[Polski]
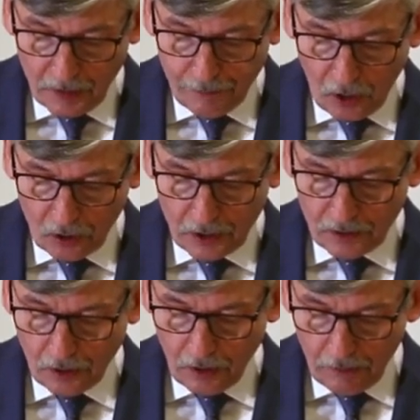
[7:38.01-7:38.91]
mi
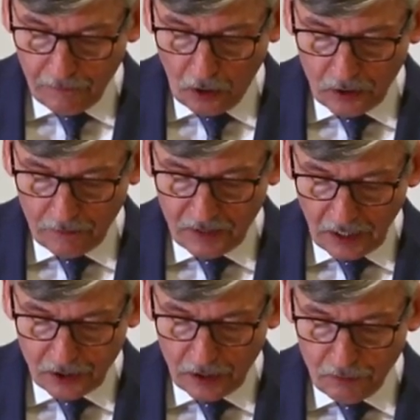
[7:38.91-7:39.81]
proszę trochę wody w
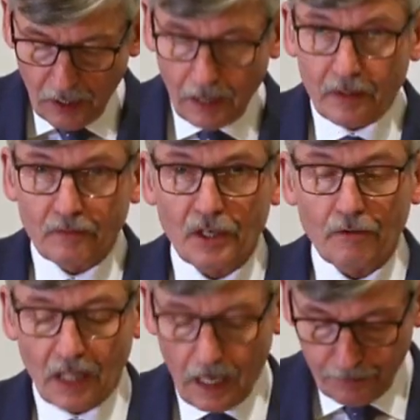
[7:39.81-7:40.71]
naczyniu, abym
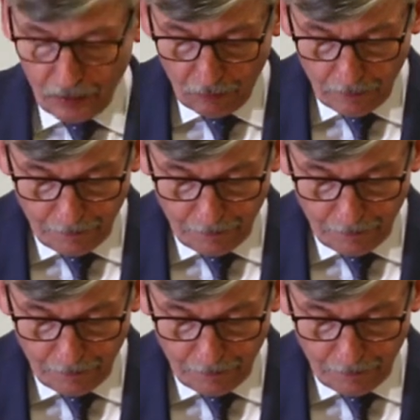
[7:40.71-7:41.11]
się napił.